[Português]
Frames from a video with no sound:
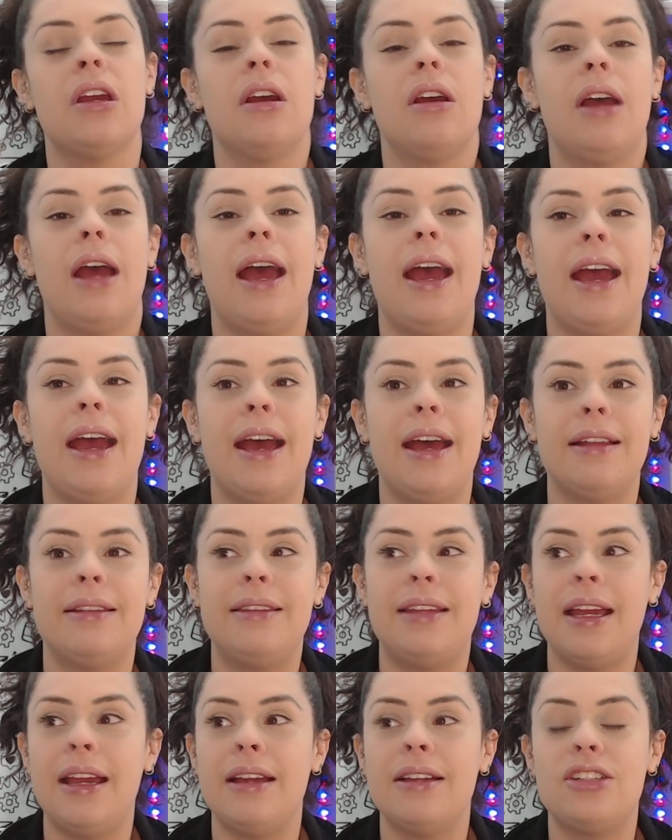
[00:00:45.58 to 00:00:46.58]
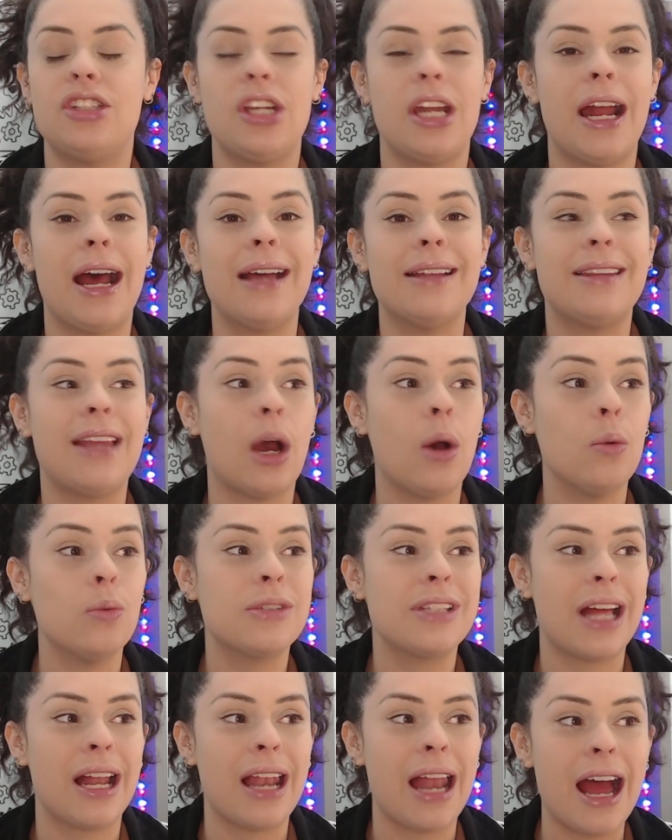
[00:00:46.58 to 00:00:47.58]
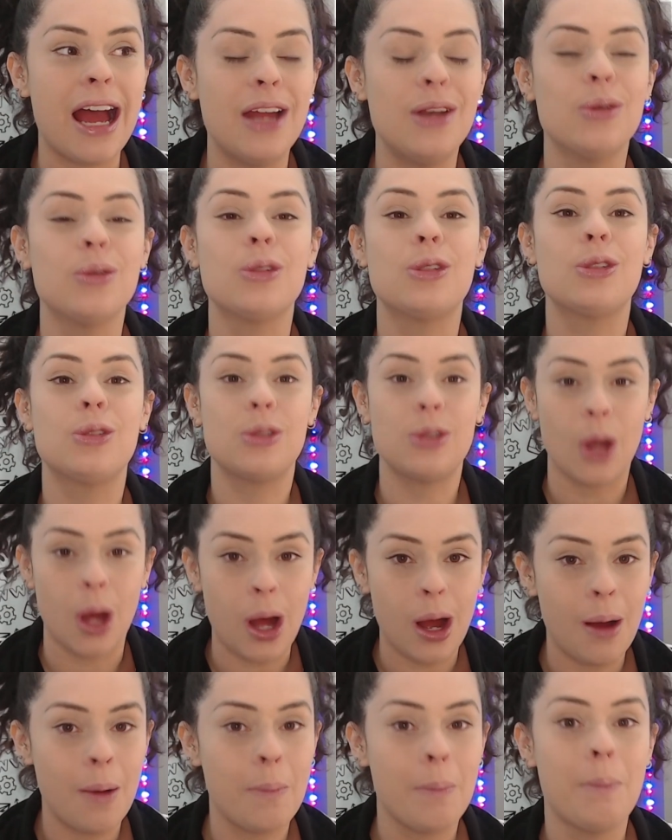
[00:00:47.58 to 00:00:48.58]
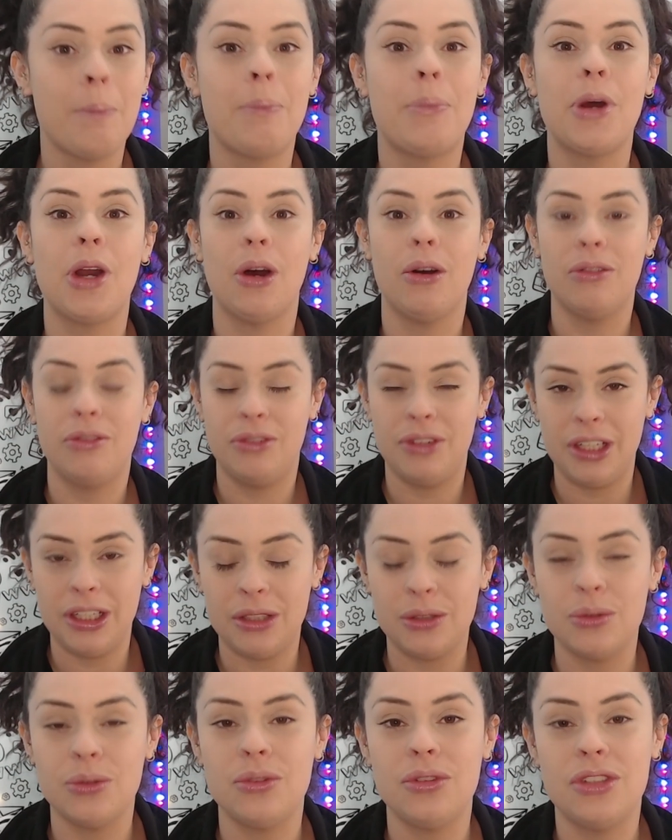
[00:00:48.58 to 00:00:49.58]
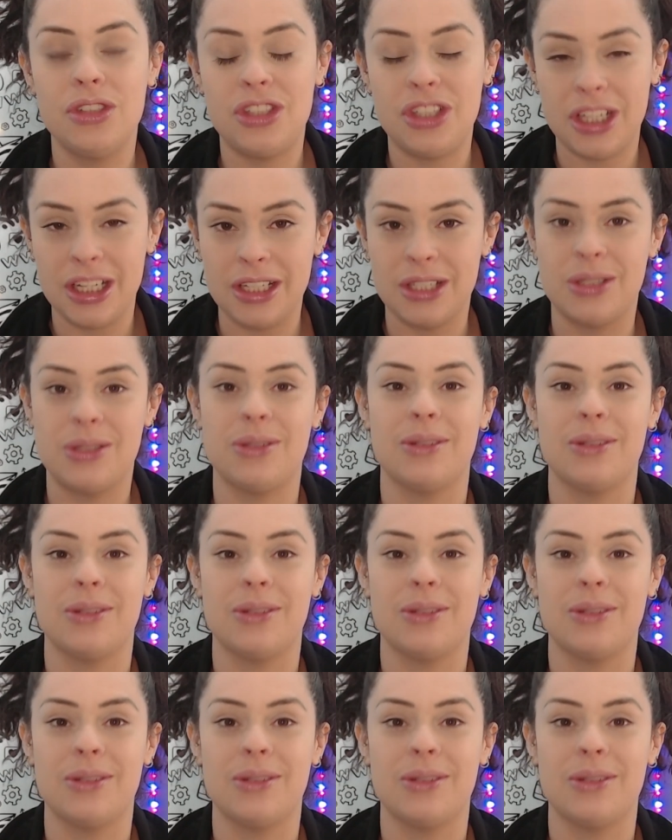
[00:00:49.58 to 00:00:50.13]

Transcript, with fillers: é, ter, tirar até um salário só provindo disso,